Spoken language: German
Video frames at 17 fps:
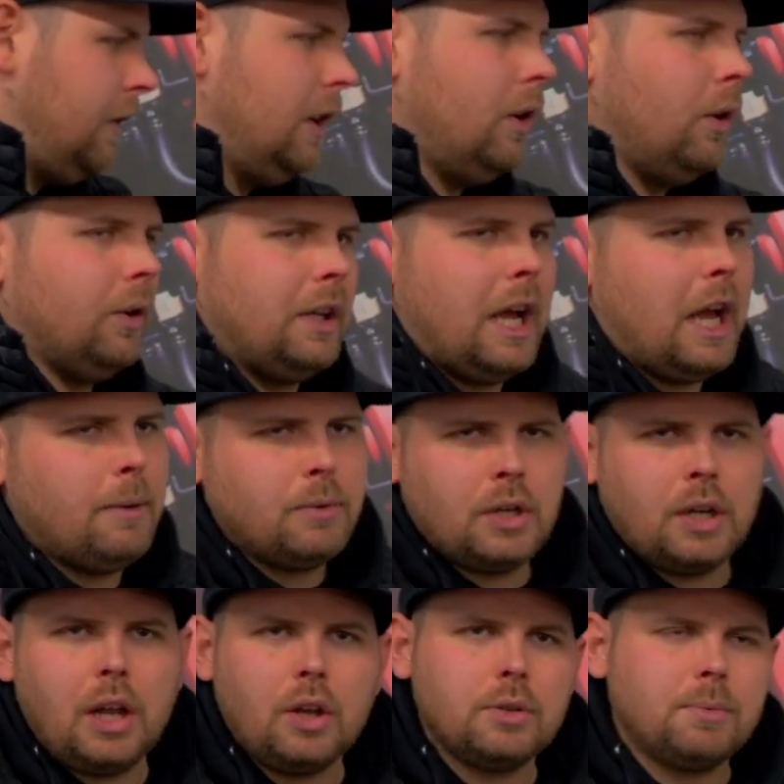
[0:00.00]
Viele Leute haben
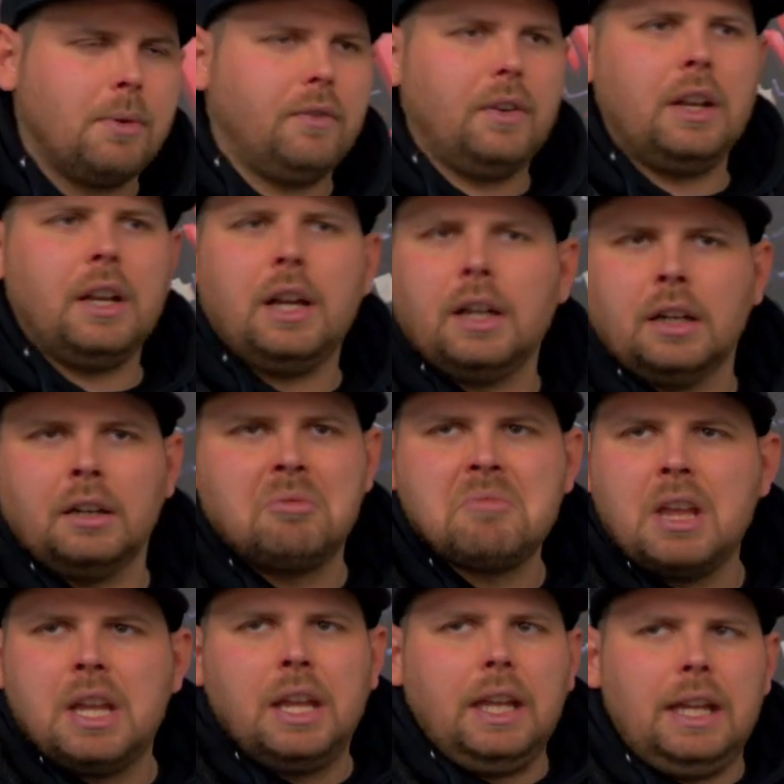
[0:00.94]
schon Auspuffanlagen
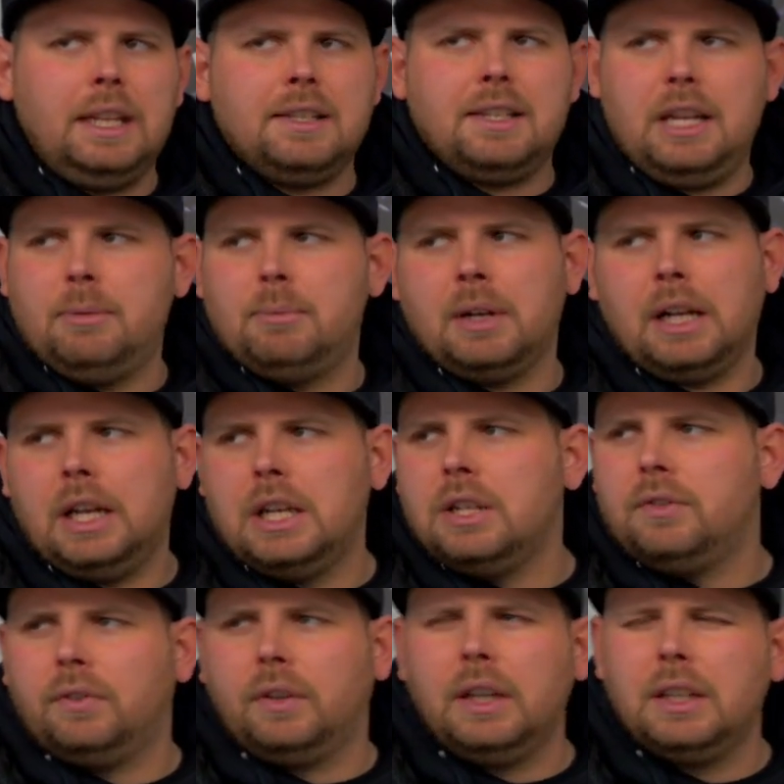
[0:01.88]
im
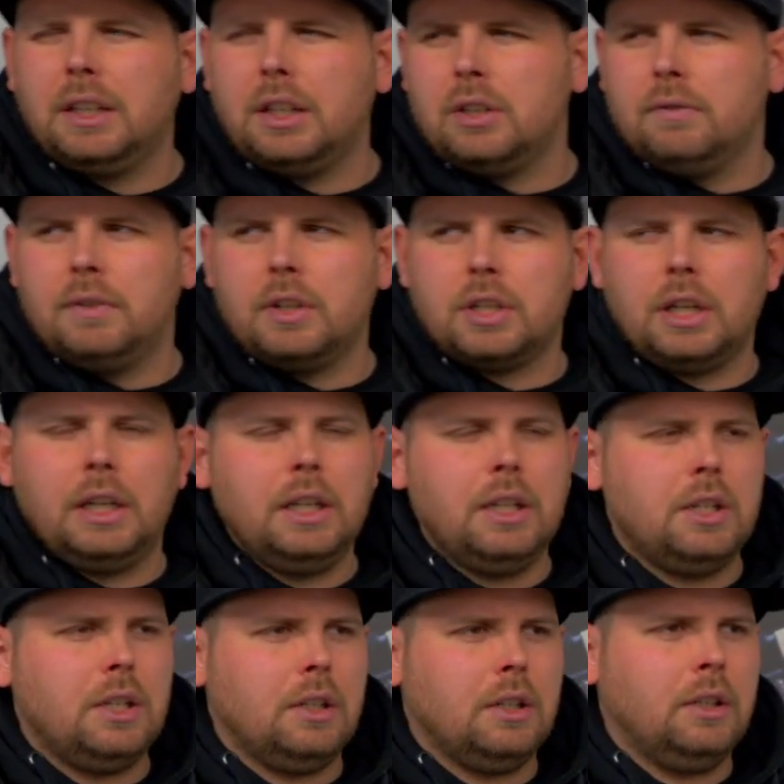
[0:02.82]
C-Bereich, Friedrich
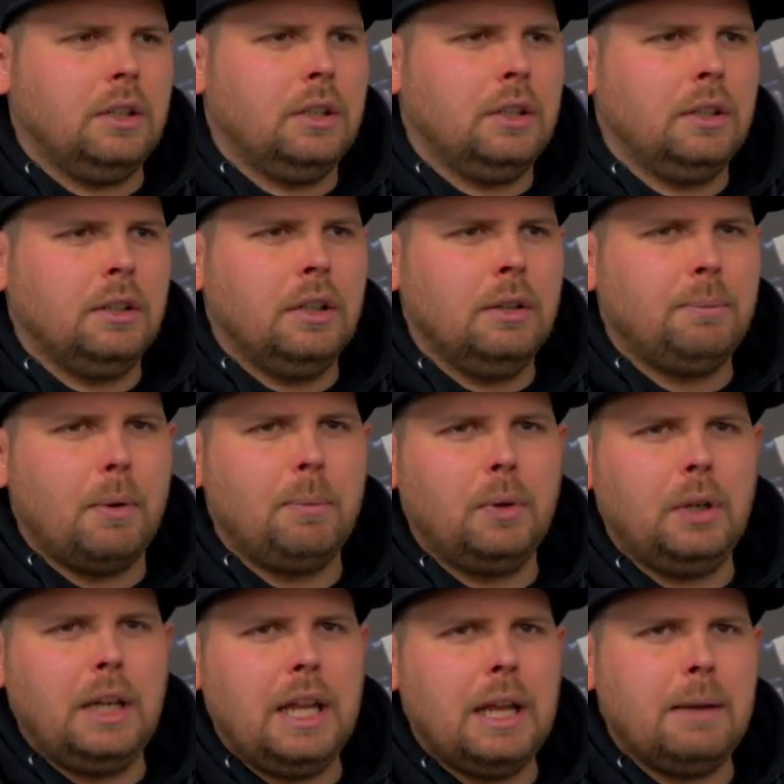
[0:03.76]
unwahrscheinlich äh,
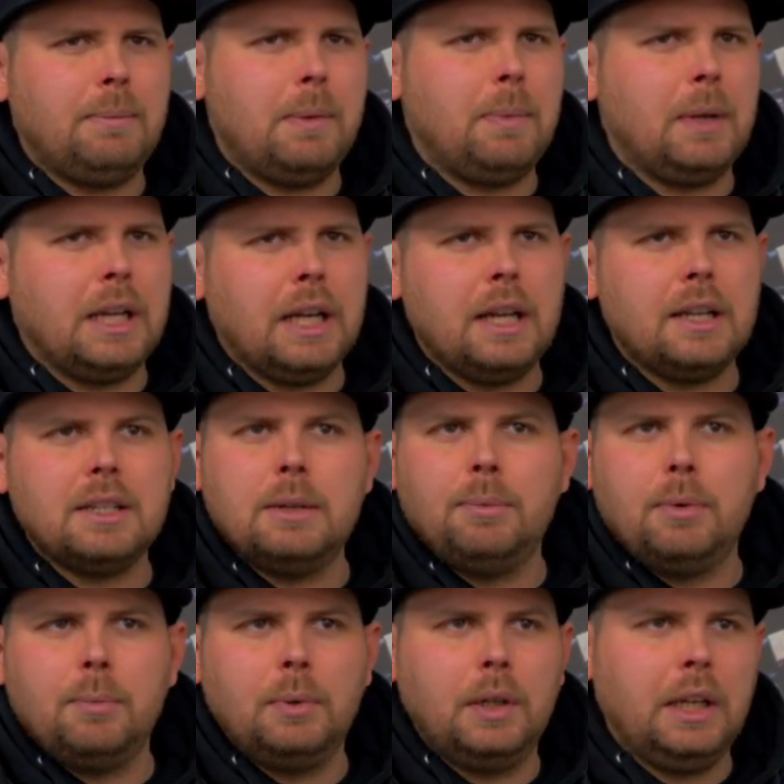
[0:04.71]
populär, BBK sehr
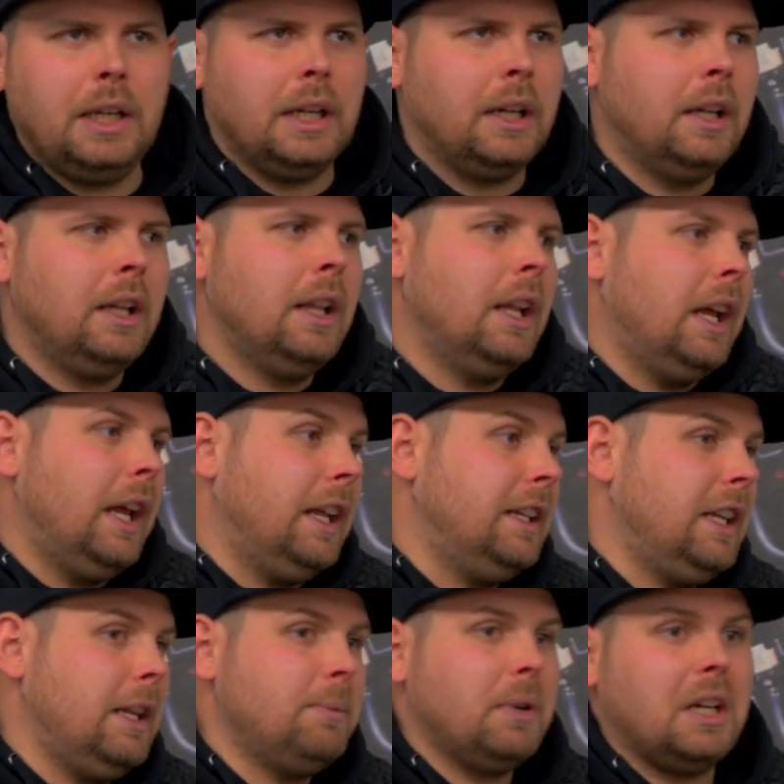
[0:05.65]
populär,
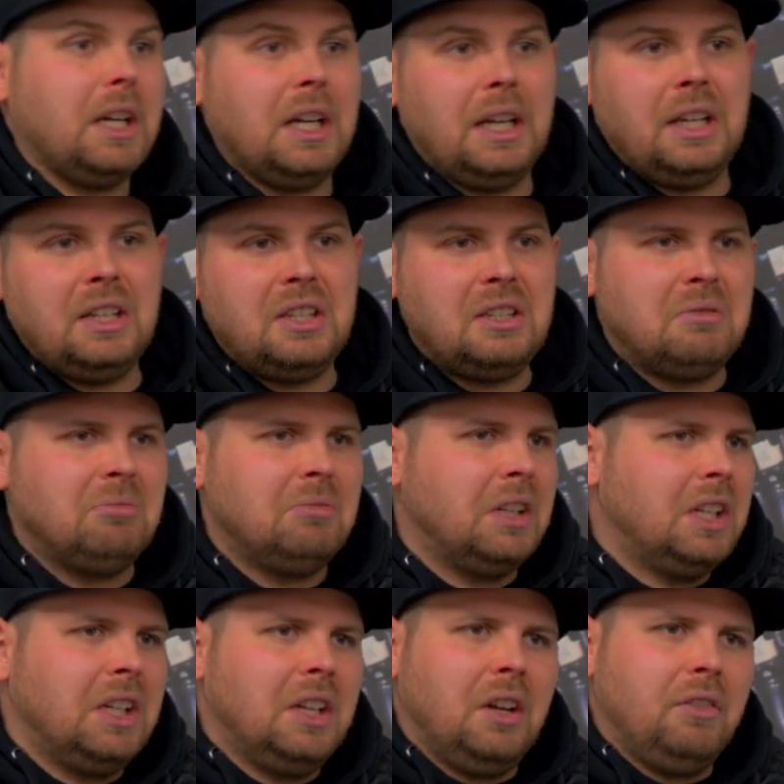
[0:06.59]
im D-Bereich
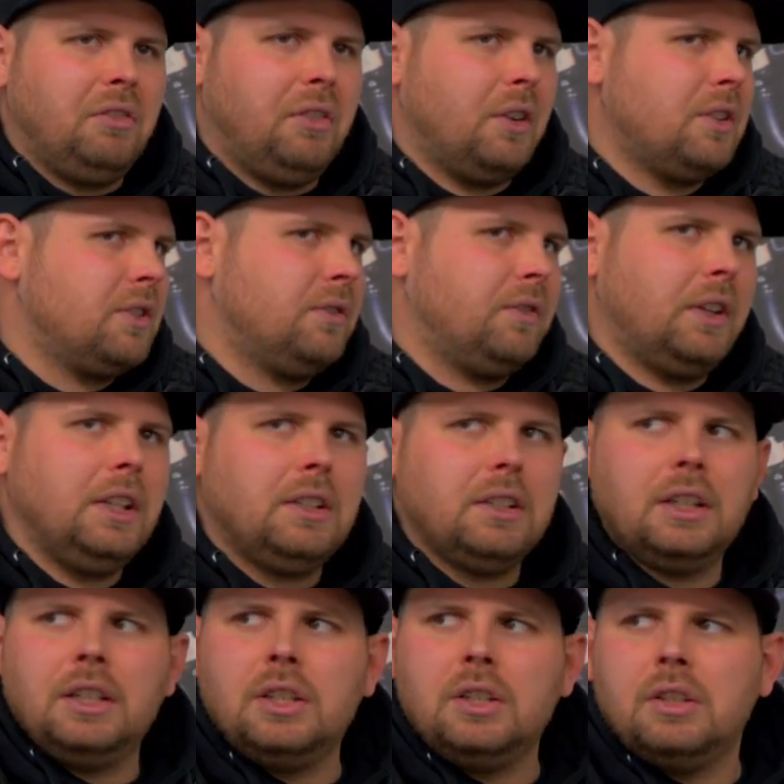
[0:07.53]
Fox,
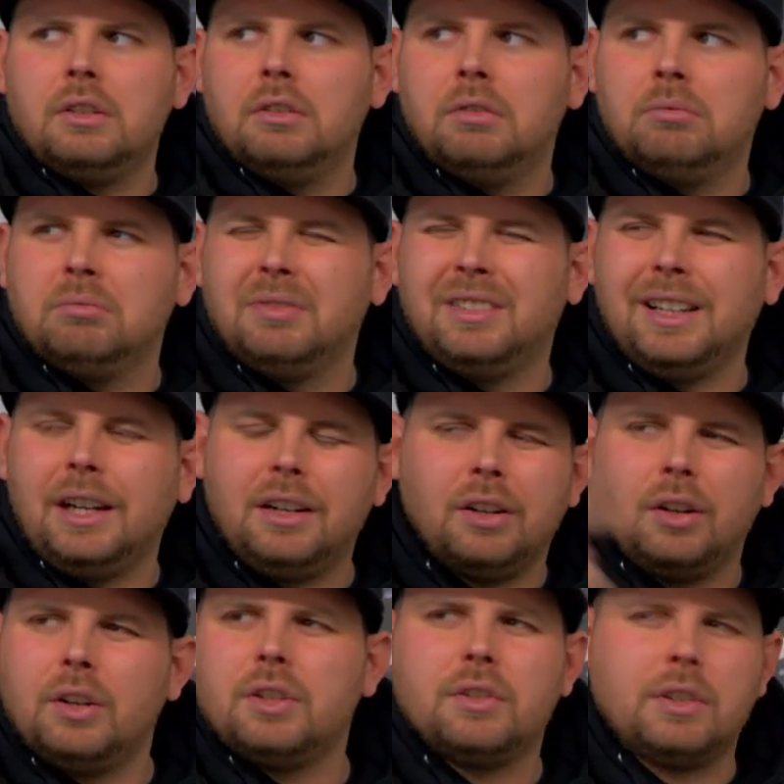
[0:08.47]
Friedrich, da
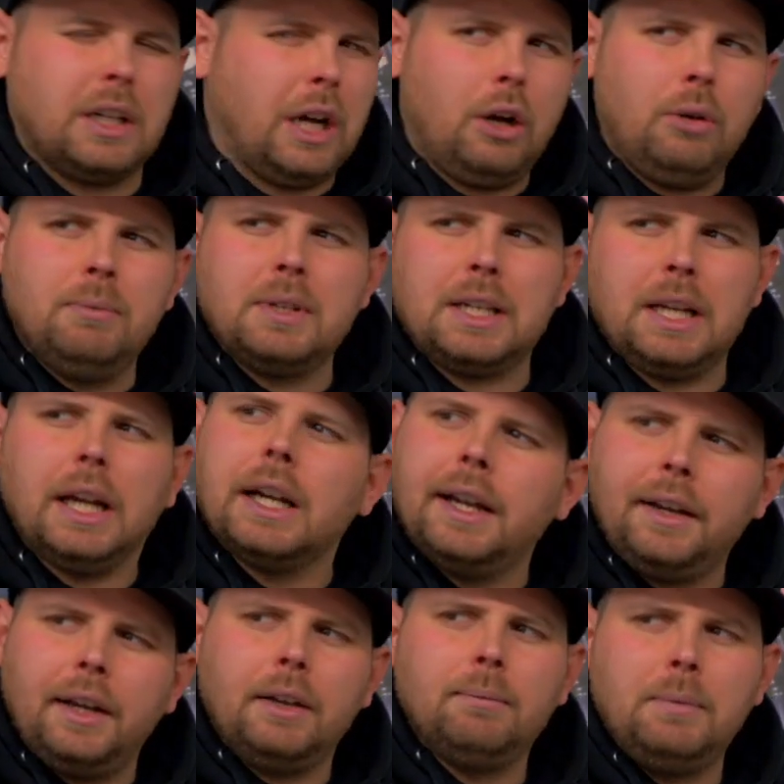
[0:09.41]
höre ich kaum bis gar
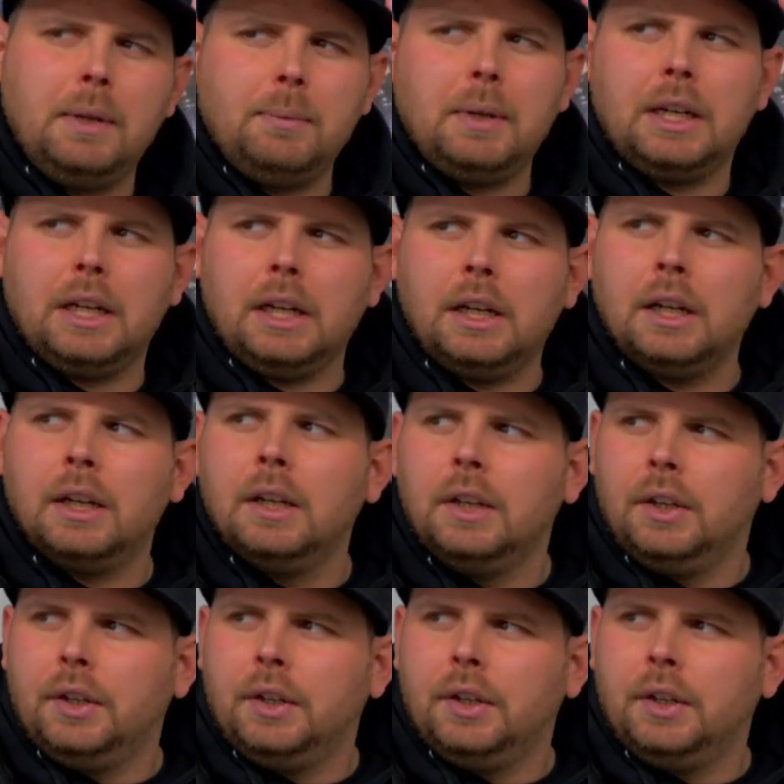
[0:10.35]
keinen BBK.